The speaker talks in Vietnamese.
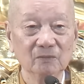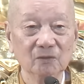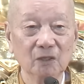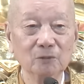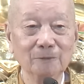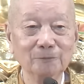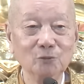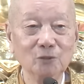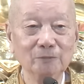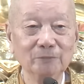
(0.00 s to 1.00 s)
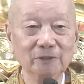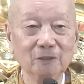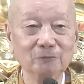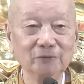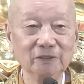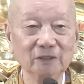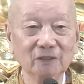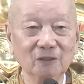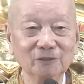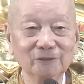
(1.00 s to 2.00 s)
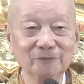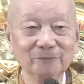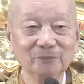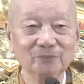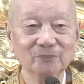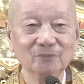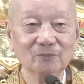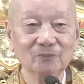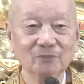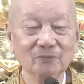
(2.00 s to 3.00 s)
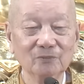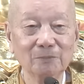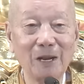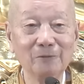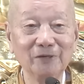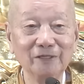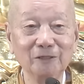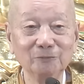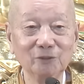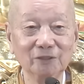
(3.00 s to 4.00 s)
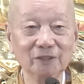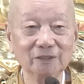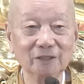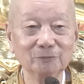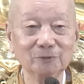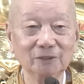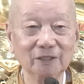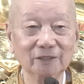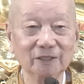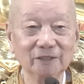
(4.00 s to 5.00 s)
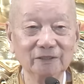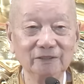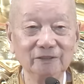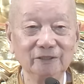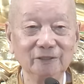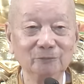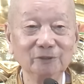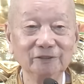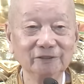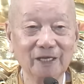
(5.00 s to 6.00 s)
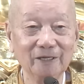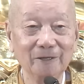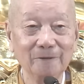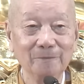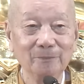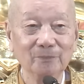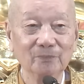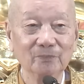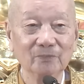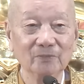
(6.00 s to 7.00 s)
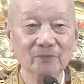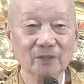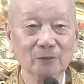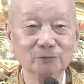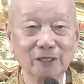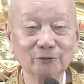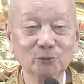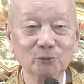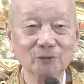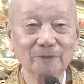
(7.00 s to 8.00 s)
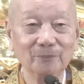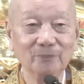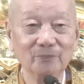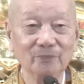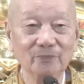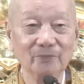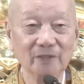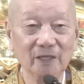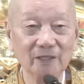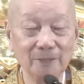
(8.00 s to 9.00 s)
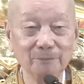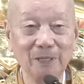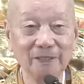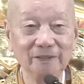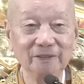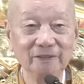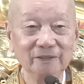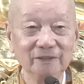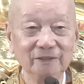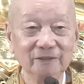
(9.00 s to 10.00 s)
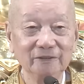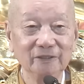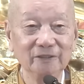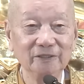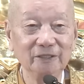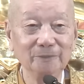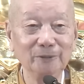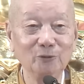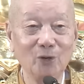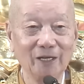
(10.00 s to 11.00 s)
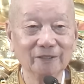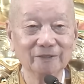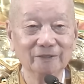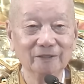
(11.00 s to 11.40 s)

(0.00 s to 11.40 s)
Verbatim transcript: Ông làm vua, ông bị công việc của nó, nó bao vây ông, cho nên ông trở thành ra nhìn không chính xác, không sáng suốt, dễ làm bậy, cho nên dễ bị đọa này.